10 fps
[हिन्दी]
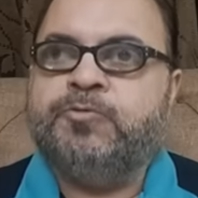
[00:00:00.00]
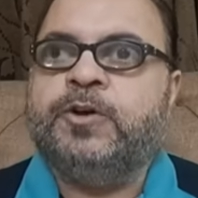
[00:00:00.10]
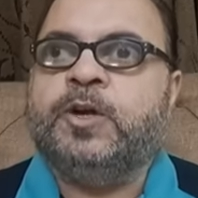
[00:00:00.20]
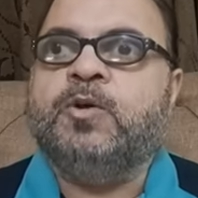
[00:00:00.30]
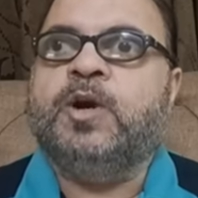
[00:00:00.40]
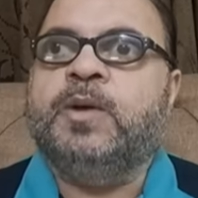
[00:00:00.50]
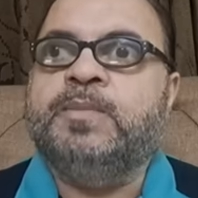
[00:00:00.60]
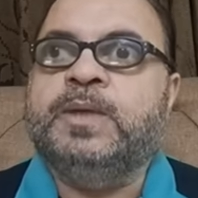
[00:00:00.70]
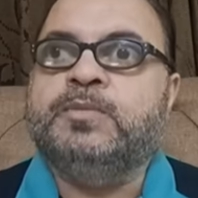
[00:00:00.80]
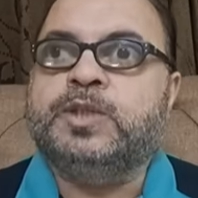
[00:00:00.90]
फ़रूख
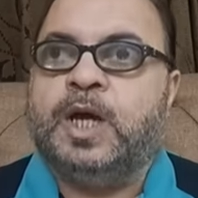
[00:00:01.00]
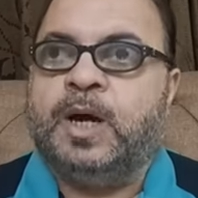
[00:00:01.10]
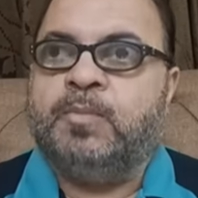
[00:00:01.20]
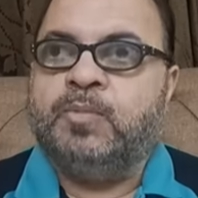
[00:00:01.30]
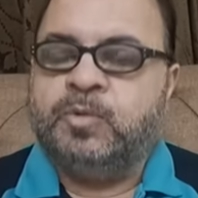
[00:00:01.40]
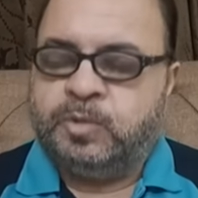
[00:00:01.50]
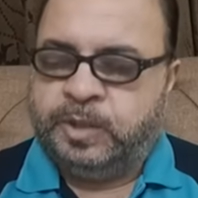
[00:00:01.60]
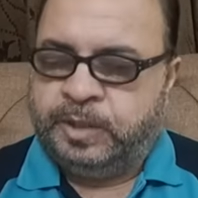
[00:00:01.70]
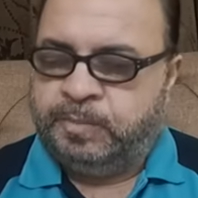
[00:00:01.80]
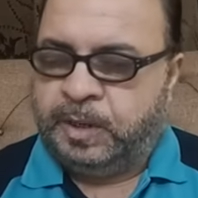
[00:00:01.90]
हबीब साहब
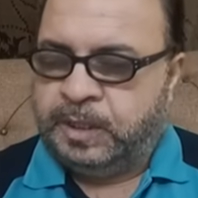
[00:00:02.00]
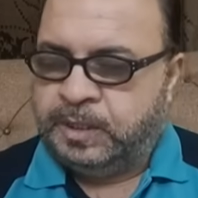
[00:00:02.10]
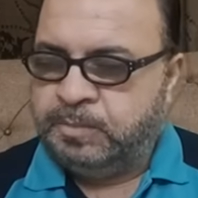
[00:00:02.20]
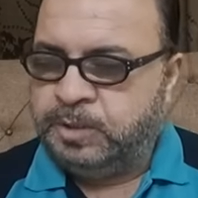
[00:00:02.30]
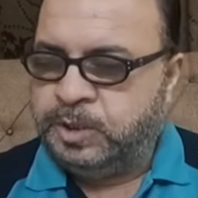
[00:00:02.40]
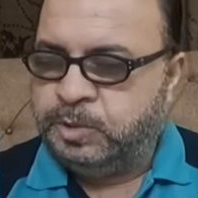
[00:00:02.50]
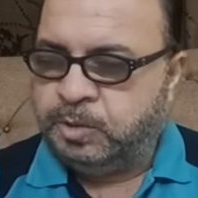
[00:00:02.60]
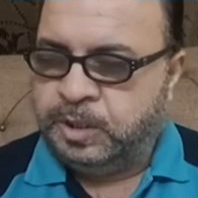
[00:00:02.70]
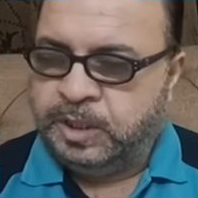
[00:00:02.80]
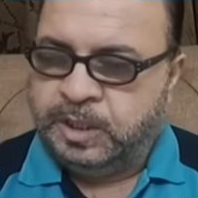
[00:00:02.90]
उन्होंने पार्टी भी
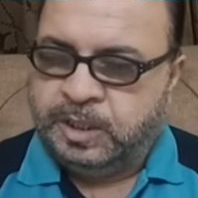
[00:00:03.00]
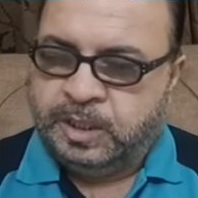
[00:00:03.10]
छोड़ी